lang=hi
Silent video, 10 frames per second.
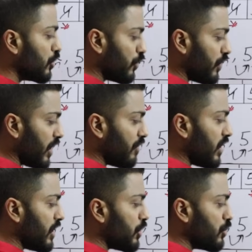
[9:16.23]
तो फ्रेम
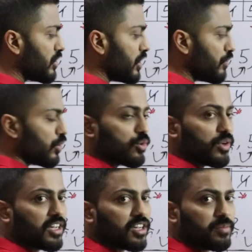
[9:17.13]
वन टू थ्री फोर को
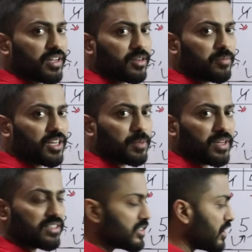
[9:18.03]
एक एक बार हमने
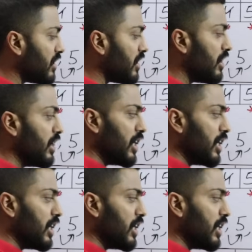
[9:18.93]
रिप्लेस कर दिया